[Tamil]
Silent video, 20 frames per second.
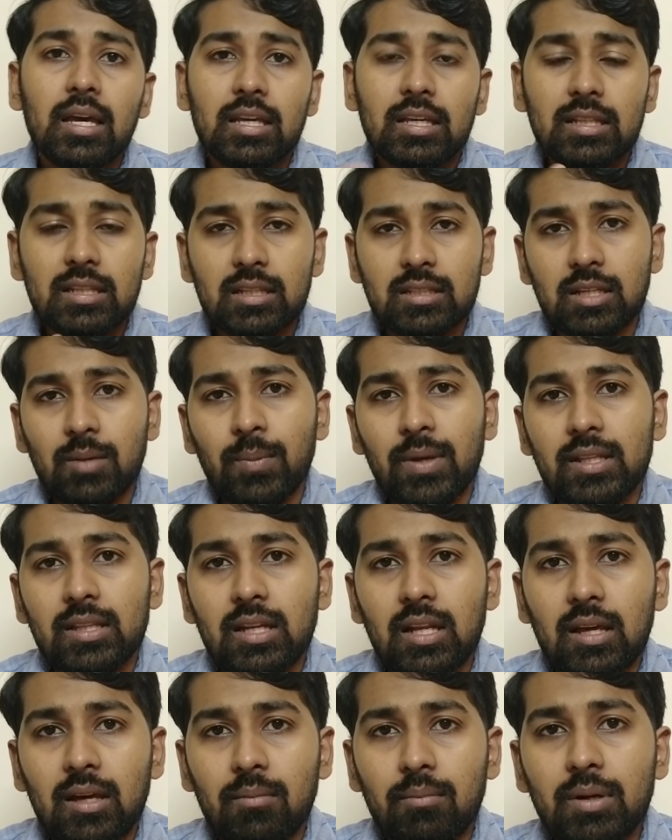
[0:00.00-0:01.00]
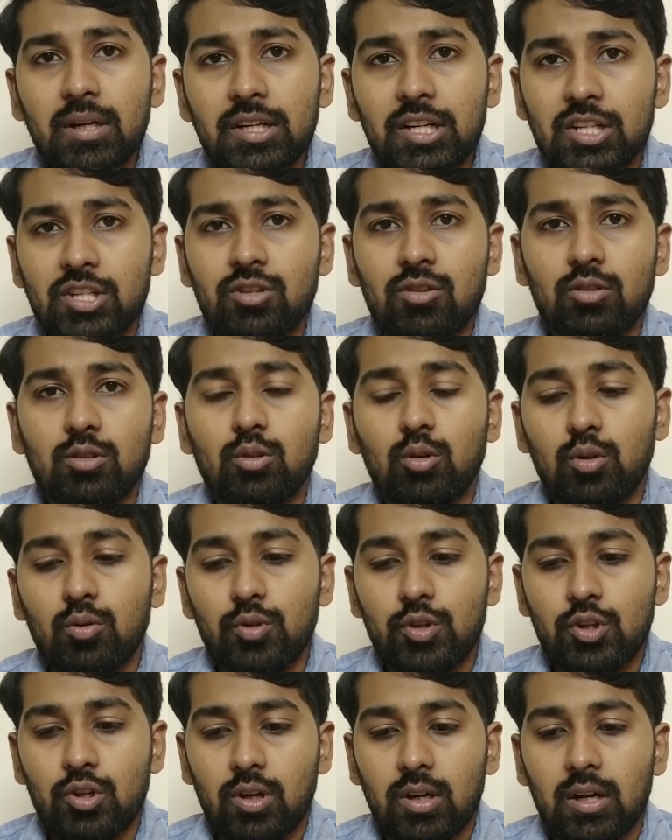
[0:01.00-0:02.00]
இந்த சமயத்தில் பிரிட்டிஷ்க்கு வந்து ஒரு
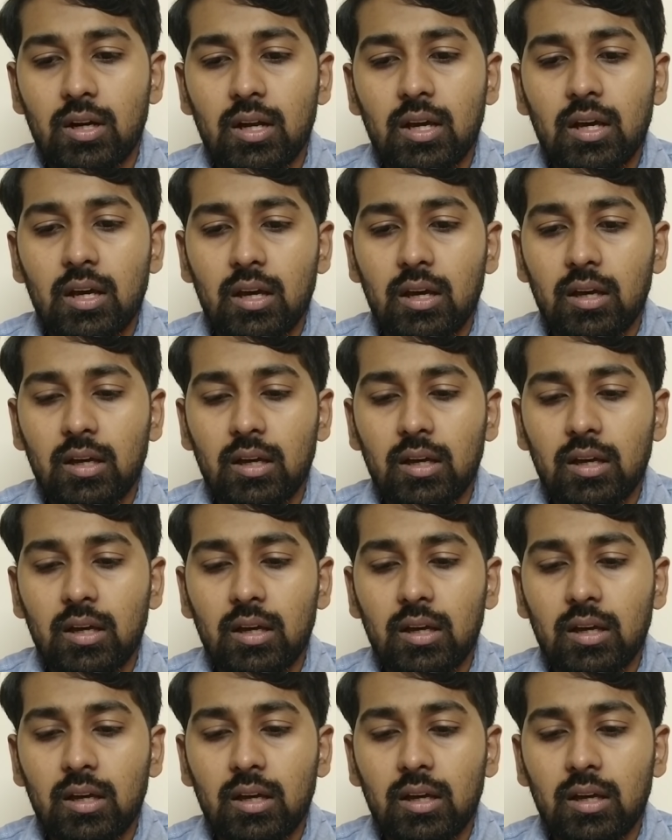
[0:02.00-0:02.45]
விஷயம் என்னென்னா